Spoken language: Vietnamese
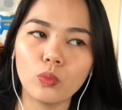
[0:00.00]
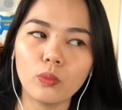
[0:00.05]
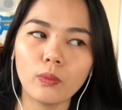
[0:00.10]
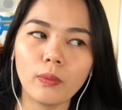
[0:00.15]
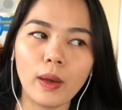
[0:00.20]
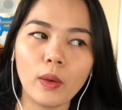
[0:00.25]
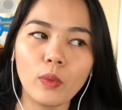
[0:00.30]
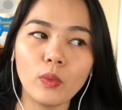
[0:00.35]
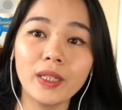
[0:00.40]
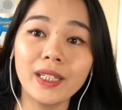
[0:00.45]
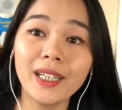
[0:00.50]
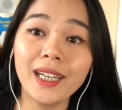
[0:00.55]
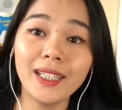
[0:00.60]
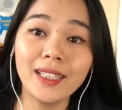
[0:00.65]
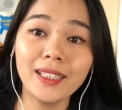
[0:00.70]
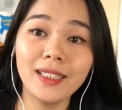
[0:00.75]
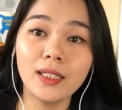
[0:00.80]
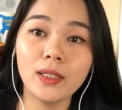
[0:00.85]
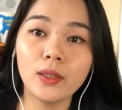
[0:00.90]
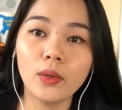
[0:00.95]
máu
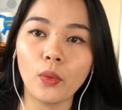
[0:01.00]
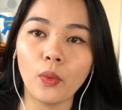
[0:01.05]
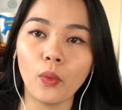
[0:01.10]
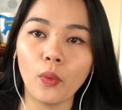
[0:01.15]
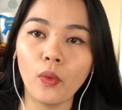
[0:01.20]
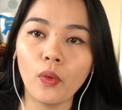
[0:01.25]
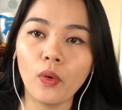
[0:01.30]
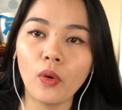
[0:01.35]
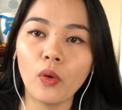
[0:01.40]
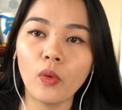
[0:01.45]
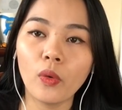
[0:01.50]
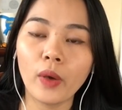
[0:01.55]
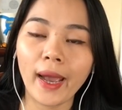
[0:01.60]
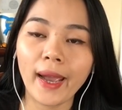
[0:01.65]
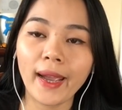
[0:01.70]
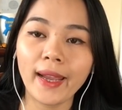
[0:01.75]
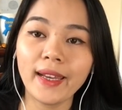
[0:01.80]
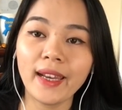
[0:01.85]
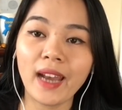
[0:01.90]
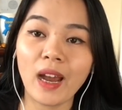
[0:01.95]
kinh của cô
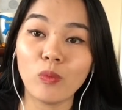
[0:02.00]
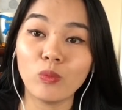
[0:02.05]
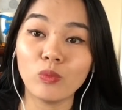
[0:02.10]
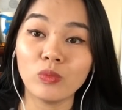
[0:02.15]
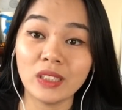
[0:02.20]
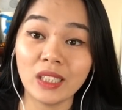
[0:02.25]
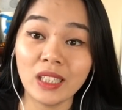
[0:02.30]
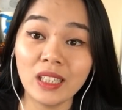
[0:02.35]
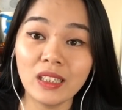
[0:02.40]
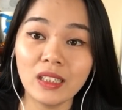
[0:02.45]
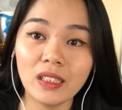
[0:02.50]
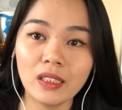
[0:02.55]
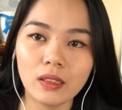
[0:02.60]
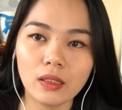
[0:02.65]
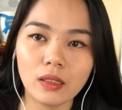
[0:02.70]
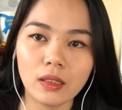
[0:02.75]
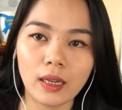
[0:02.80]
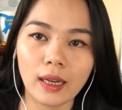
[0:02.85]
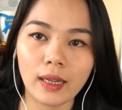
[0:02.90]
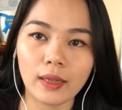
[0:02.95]
gái đồng trinh đó,
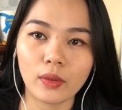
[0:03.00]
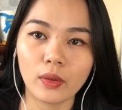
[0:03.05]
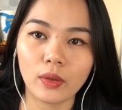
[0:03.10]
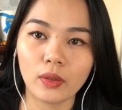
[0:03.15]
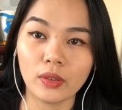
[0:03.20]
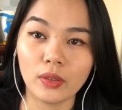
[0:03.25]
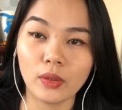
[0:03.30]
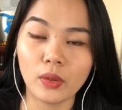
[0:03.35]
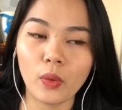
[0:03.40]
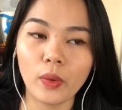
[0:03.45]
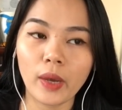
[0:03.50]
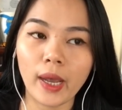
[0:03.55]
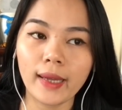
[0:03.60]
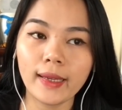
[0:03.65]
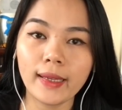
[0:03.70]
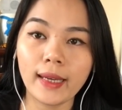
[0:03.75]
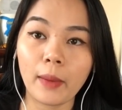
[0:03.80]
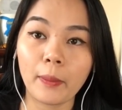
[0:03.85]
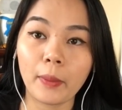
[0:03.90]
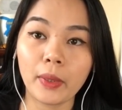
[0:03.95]
là cô gái
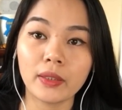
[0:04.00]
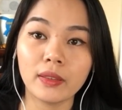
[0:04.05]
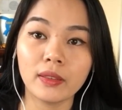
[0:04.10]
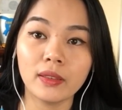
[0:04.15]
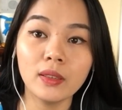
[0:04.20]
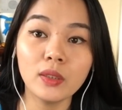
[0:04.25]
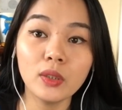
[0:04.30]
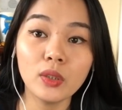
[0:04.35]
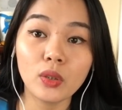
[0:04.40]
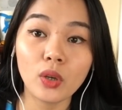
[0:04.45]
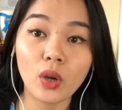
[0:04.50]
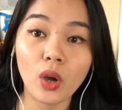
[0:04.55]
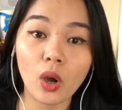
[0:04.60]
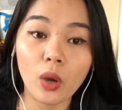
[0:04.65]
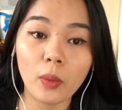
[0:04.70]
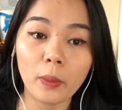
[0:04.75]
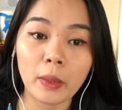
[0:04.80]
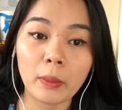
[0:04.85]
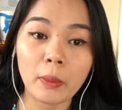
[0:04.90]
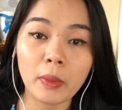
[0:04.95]
nào mà chưa
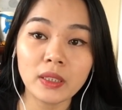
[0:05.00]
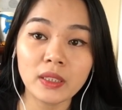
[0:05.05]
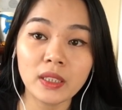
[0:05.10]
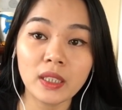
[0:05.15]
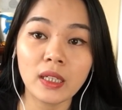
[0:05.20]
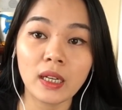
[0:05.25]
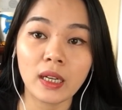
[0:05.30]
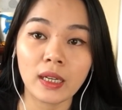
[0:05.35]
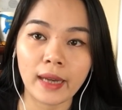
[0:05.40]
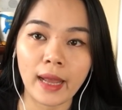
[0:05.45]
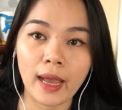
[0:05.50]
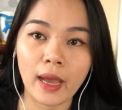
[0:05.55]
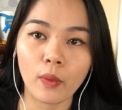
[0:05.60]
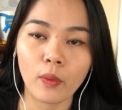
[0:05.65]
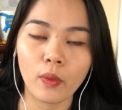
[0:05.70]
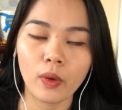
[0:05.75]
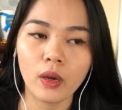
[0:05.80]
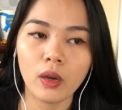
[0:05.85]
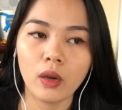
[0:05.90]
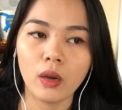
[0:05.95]
có bị mất trinh lần nào
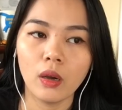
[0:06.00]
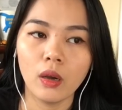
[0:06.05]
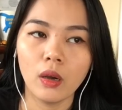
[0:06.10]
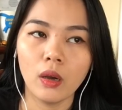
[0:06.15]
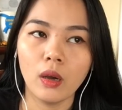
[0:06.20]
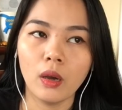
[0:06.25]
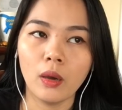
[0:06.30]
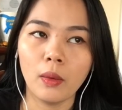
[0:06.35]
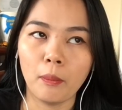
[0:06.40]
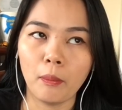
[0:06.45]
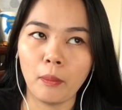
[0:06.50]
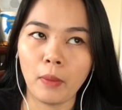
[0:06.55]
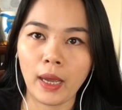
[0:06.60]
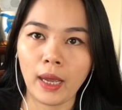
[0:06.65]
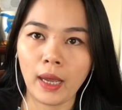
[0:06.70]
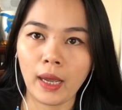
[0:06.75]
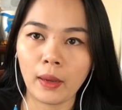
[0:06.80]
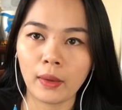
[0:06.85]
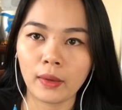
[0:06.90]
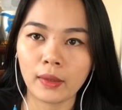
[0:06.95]
đó,
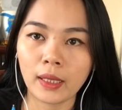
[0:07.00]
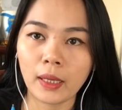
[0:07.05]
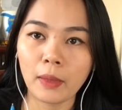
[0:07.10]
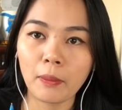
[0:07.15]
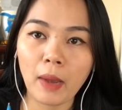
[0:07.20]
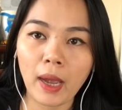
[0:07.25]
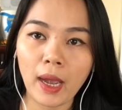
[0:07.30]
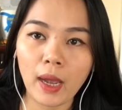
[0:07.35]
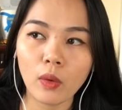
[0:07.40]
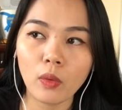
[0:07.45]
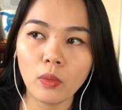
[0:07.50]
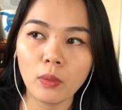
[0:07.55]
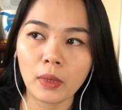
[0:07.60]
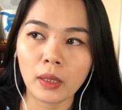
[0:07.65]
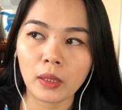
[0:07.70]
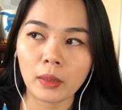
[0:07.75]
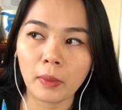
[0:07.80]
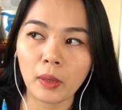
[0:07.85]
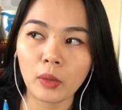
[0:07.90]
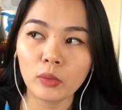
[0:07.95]
mà cái máu
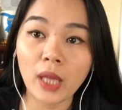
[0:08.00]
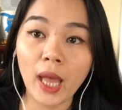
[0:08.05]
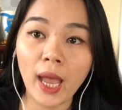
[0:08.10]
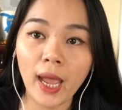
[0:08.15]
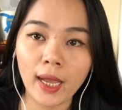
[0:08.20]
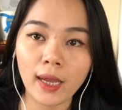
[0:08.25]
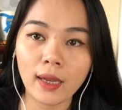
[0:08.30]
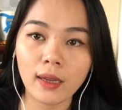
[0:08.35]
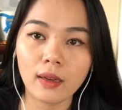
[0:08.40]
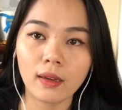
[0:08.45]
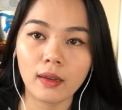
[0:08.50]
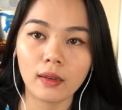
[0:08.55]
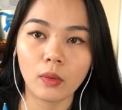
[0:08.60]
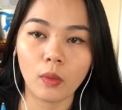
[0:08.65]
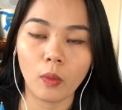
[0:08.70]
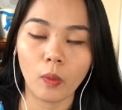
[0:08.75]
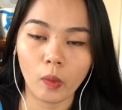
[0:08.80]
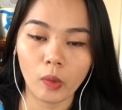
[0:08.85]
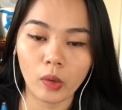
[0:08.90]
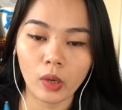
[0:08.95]
mà máu tháng
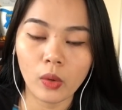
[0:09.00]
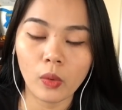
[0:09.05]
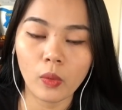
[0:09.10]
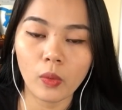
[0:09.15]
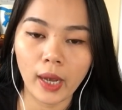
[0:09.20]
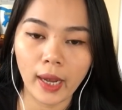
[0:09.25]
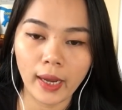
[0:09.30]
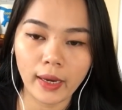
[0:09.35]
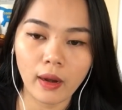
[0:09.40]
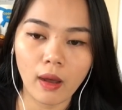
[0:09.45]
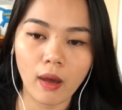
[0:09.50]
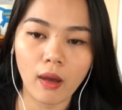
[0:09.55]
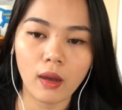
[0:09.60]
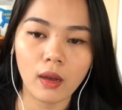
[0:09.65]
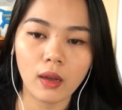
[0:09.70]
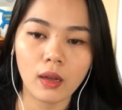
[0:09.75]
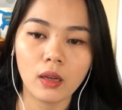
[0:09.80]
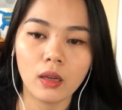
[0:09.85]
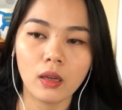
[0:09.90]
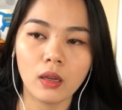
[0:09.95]
của cái cô gái
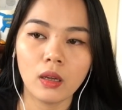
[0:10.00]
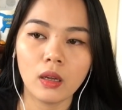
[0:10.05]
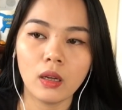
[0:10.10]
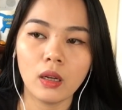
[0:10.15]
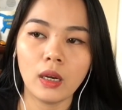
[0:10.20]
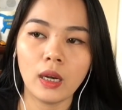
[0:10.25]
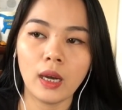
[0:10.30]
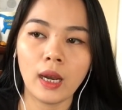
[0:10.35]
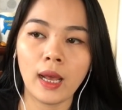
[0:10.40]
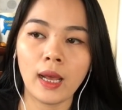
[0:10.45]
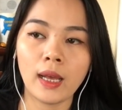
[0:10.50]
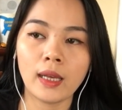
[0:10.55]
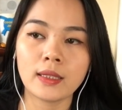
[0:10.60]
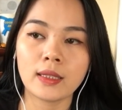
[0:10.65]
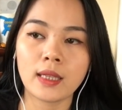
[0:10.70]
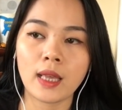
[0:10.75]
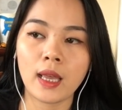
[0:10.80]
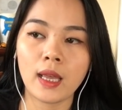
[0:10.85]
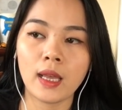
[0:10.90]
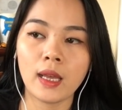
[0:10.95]
đó là
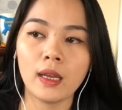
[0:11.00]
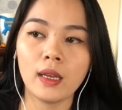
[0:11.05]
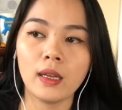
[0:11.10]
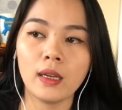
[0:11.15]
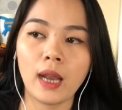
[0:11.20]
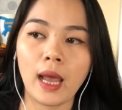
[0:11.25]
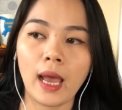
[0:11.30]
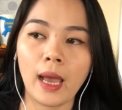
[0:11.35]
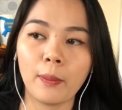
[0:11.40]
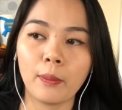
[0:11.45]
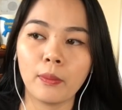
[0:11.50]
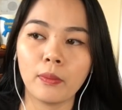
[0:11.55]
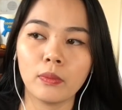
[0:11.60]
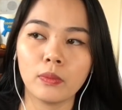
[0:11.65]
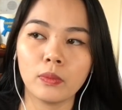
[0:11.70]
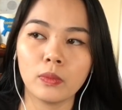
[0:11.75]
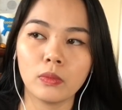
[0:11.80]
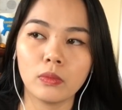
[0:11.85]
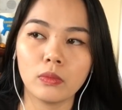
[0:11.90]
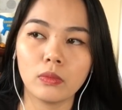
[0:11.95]
sẽ làm
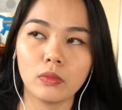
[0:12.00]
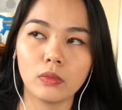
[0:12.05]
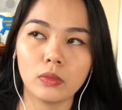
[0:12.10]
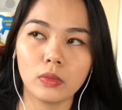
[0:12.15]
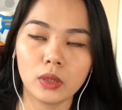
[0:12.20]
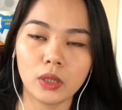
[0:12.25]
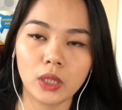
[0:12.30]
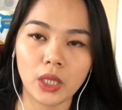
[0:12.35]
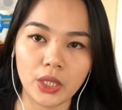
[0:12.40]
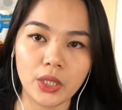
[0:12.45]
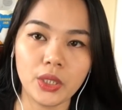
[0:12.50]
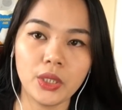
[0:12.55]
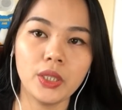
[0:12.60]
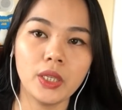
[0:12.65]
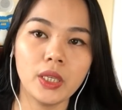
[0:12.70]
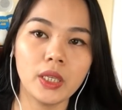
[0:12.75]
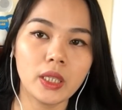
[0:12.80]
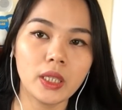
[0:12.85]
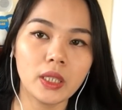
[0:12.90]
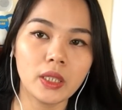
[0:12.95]
kỵ
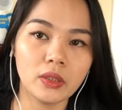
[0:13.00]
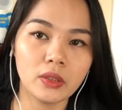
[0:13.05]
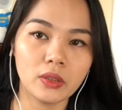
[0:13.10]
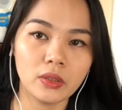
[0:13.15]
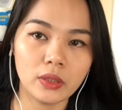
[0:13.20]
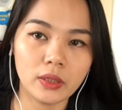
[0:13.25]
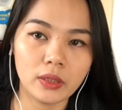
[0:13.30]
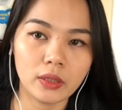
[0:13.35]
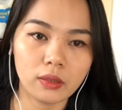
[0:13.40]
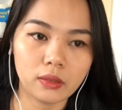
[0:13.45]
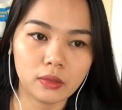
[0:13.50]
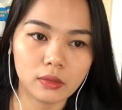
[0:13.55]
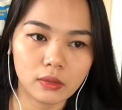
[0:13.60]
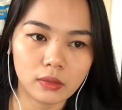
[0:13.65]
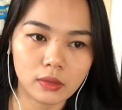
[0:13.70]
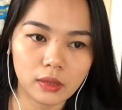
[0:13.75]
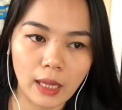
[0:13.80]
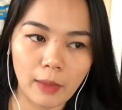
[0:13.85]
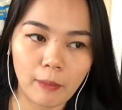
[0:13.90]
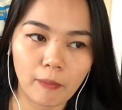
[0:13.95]
với cái người
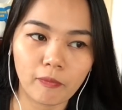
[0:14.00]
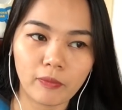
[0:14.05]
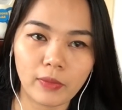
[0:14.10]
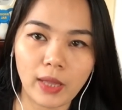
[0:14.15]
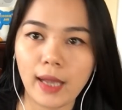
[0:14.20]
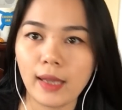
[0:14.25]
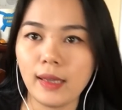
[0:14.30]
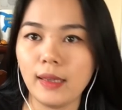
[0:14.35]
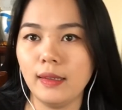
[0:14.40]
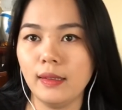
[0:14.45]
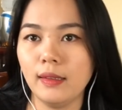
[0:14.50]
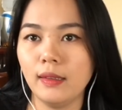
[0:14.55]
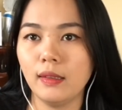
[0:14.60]
làm thầy.